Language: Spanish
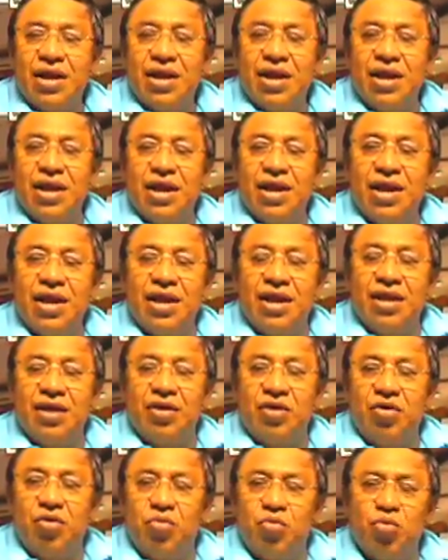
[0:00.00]
y
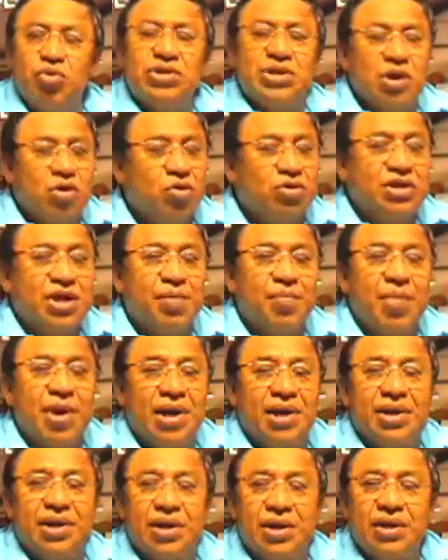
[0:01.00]
muchas cosas
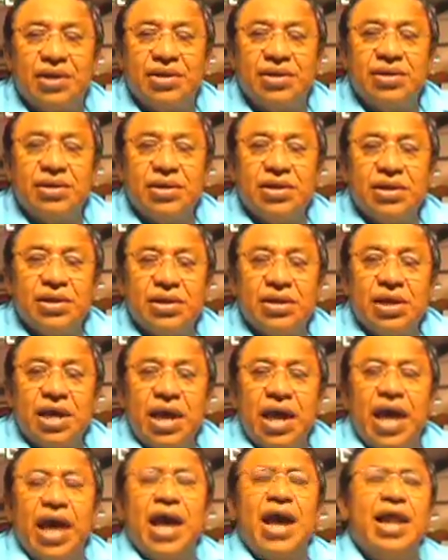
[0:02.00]
más.
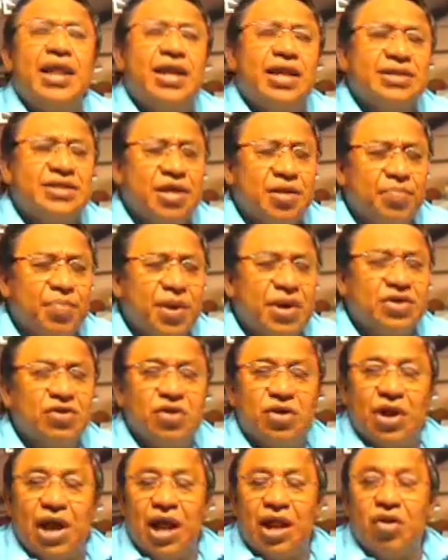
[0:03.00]
En el tercer
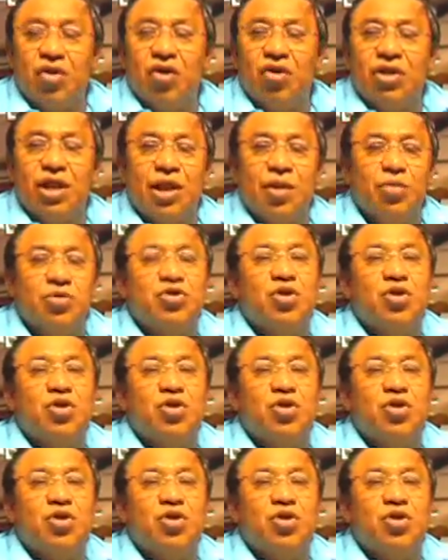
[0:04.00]
piso alto lo tenemos